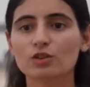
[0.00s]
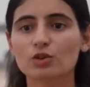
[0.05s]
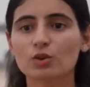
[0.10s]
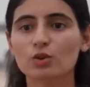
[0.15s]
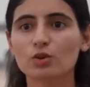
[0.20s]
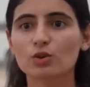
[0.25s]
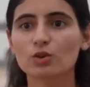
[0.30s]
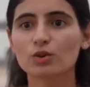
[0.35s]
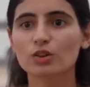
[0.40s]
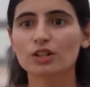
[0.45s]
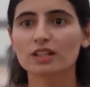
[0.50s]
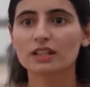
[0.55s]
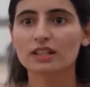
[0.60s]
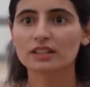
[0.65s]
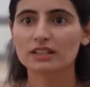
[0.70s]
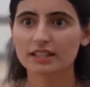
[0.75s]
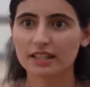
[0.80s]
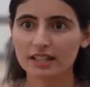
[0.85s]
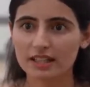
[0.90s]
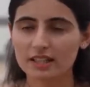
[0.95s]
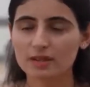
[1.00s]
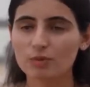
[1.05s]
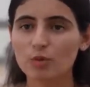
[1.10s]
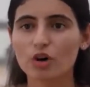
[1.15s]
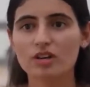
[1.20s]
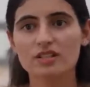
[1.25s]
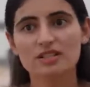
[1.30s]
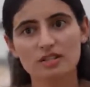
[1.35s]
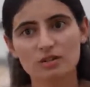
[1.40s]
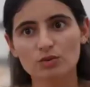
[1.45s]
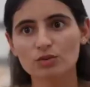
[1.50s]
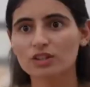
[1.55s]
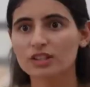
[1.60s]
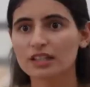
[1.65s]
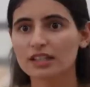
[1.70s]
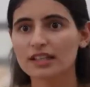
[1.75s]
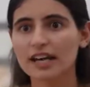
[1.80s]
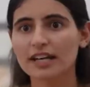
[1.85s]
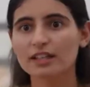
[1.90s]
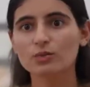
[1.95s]
तो ये बहुत ज़रूरी
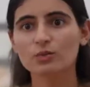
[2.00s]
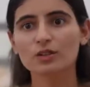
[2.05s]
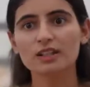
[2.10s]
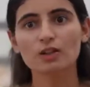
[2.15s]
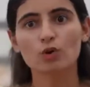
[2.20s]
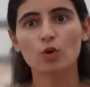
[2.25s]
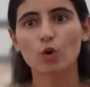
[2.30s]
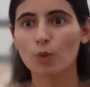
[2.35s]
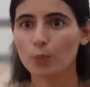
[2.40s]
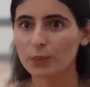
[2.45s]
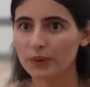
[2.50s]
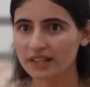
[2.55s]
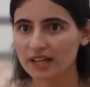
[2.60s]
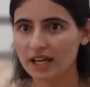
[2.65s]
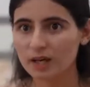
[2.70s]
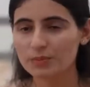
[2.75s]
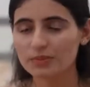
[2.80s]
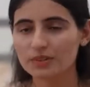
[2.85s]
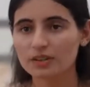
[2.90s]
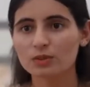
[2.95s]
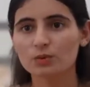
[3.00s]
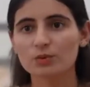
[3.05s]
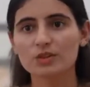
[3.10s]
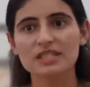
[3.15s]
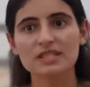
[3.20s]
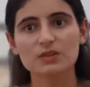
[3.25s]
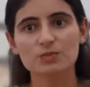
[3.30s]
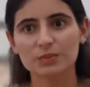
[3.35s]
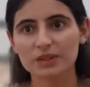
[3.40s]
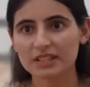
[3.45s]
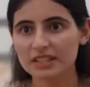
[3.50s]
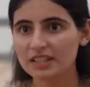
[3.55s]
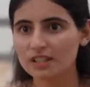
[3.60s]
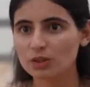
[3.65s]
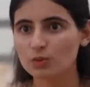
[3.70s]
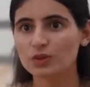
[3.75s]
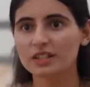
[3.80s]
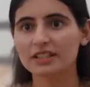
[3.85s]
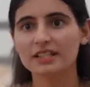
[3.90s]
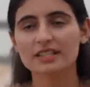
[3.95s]
है दैट वी ओपन अप वी
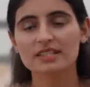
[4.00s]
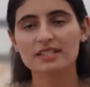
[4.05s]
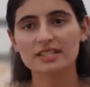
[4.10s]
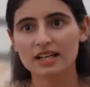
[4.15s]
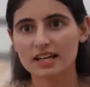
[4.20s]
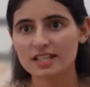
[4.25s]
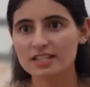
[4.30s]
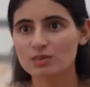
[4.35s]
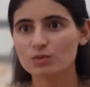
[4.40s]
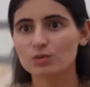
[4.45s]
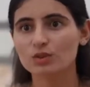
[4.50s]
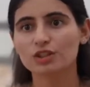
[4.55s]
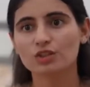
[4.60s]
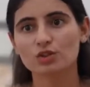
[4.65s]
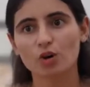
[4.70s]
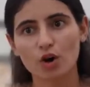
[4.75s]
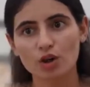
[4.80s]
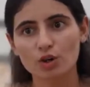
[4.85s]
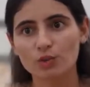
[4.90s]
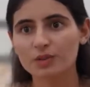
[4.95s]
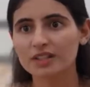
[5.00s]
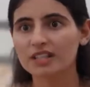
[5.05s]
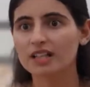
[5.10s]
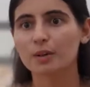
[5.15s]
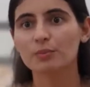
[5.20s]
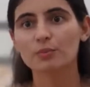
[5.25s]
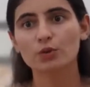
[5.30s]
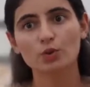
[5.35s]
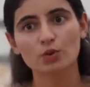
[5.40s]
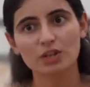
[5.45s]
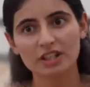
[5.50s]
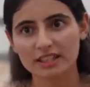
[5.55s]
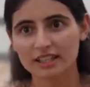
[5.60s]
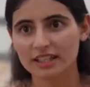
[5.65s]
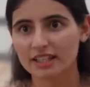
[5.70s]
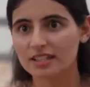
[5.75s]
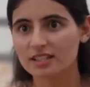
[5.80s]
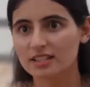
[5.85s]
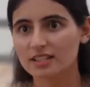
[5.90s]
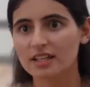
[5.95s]
स्पीक वी डिस्कस वी टॉक वी
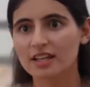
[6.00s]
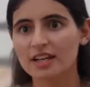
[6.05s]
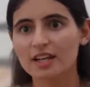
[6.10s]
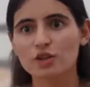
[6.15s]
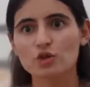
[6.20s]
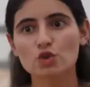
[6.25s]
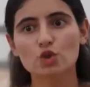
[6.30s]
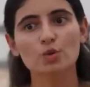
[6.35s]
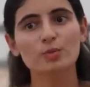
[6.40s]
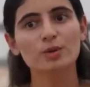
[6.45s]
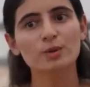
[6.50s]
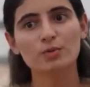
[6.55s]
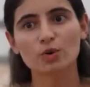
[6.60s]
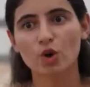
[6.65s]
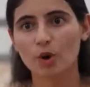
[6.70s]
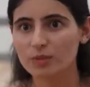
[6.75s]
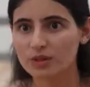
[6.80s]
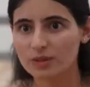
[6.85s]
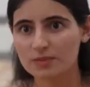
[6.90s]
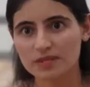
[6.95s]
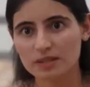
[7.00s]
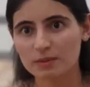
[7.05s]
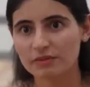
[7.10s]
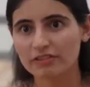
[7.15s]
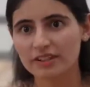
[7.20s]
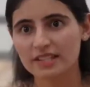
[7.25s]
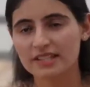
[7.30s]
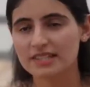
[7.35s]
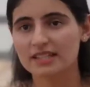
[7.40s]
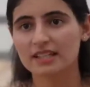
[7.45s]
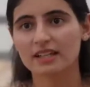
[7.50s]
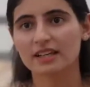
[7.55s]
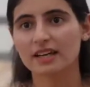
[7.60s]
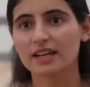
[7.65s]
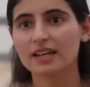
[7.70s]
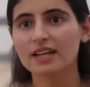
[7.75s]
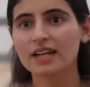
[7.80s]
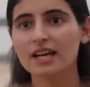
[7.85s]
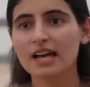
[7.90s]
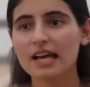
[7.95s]
कम्युनिकेट जो भी प्रॉब्लम्स हम फेस कर रहे
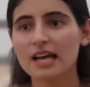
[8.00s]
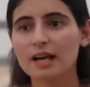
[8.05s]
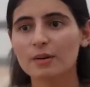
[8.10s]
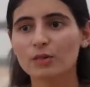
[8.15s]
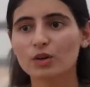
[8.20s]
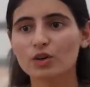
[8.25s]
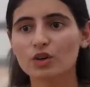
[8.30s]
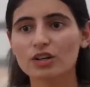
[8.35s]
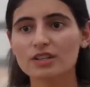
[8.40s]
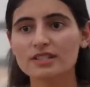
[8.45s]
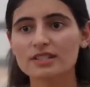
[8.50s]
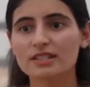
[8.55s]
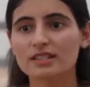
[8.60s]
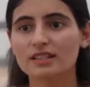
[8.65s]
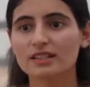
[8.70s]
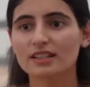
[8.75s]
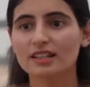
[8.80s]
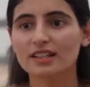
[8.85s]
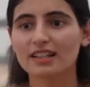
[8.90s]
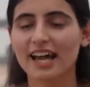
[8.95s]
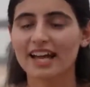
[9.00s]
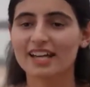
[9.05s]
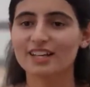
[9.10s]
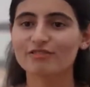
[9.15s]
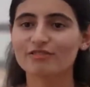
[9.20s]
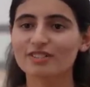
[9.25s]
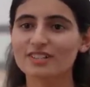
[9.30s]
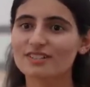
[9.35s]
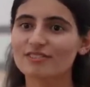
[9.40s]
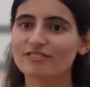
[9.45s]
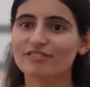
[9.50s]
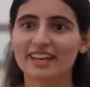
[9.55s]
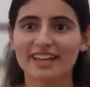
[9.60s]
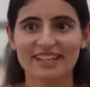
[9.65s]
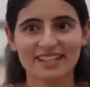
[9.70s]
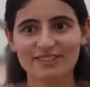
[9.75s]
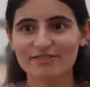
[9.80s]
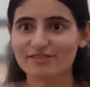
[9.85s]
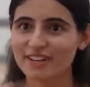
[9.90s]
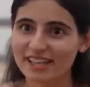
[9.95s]
हैं बिकॉज लाइफ इज़
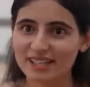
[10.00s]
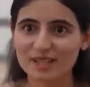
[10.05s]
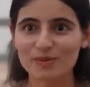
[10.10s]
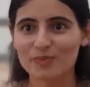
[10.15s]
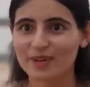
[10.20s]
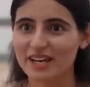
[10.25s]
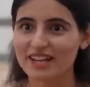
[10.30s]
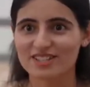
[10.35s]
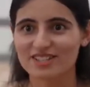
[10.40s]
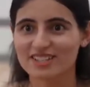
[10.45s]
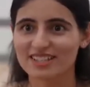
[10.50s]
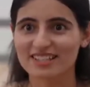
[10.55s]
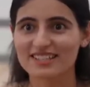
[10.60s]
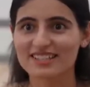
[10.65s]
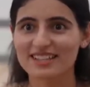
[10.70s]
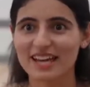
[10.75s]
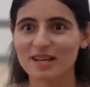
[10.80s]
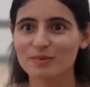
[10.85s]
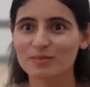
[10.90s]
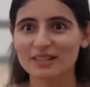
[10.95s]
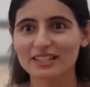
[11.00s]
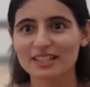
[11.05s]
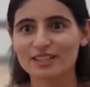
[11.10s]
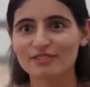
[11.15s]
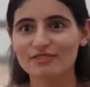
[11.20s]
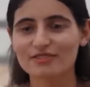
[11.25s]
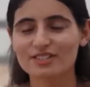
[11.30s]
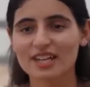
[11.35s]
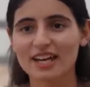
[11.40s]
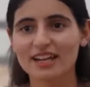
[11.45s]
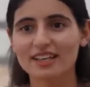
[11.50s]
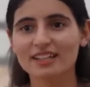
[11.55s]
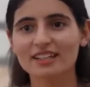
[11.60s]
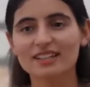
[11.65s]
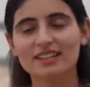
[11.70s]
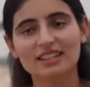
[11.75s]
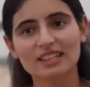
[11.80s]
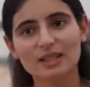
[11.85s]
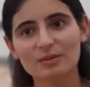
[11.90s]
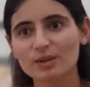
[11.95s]
वेरी वेरी प्रेशियस आई बिलीव चाहे
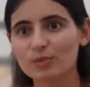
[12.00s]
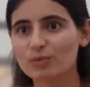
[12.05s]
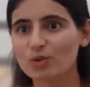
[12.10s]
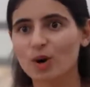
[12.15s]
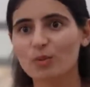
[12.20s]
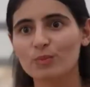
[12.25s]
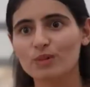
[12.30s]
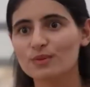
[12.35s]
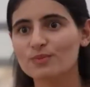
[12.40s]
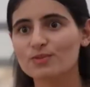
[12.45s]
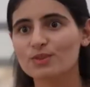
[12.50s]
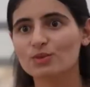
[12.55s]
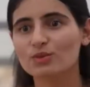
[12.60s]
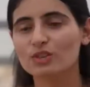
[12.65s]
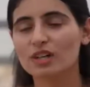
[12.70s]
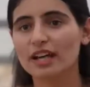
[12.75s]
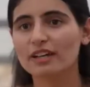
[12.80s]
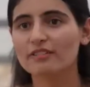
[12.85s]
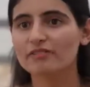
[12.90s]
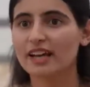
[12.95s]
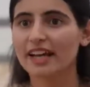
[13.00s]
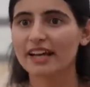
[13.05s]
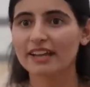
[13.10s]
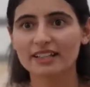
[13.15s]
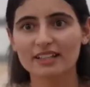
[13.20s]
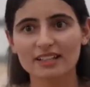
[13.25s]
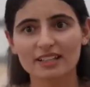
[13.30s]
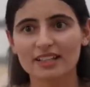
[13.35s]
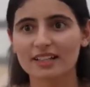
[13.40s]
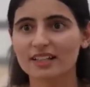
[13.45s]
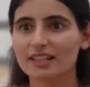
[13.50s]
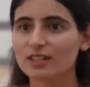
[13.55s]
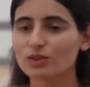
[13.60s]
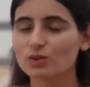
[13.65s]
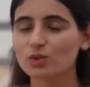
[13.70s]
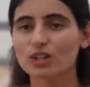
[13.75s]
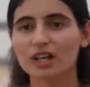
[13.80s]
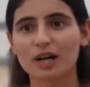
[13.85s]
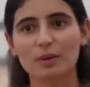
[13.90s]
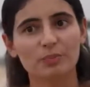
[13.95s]
कितनी भी प्रॉब्लम्स हों लाइफ एंड करना
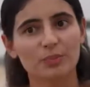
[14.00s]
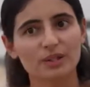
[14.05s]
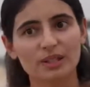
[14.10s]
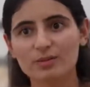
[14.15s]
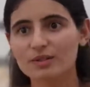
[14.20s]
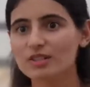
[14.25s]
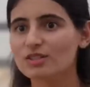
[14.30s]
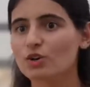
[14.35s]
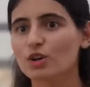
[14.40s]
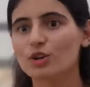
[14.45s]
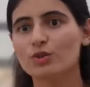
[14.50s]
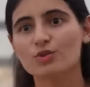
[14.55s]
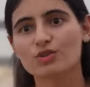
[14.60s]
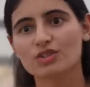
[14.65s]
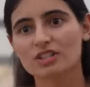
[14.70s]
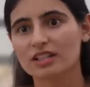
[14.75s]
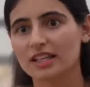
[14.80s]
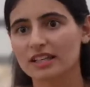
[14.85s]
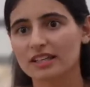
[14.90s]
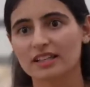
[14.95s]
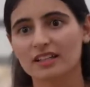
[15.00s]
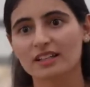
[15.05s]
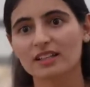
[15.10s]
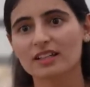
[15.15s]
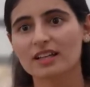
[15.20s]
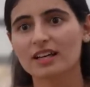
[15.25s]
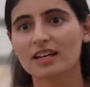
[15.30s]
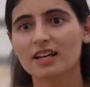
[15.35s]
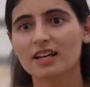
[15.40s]
तो कभी भी सॉल्यूशन नहीं है